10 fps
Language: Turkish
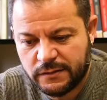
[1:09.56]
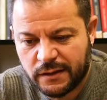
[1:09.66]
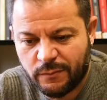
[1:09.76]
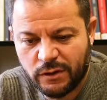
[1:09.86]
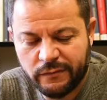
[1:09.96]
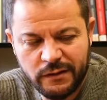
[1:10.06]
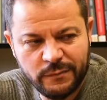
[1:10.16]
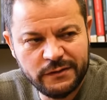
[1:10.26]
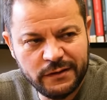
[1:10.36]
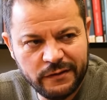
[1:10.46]
İstanbul
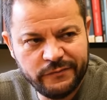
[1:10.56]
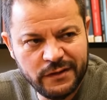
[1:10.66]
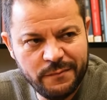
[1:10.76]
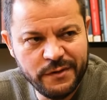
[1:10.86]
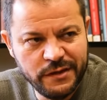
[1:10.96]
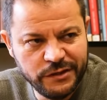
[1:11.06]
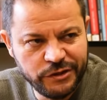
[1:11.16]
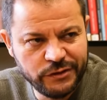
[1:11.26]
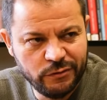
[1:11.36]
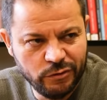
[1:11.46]
Havalimanı tarafından bir
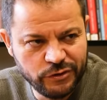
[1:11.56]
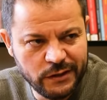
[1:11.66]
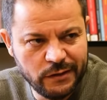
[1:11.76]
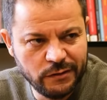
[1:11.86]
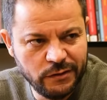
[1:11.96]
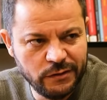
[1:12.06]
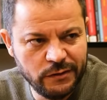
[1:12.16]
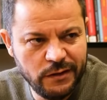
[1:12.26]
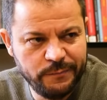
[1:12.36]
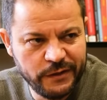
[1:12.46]
giriş olacağı
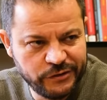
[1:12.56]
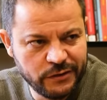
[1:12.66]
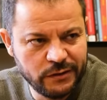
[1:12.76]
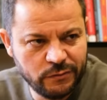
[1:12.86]
e, ilk başta.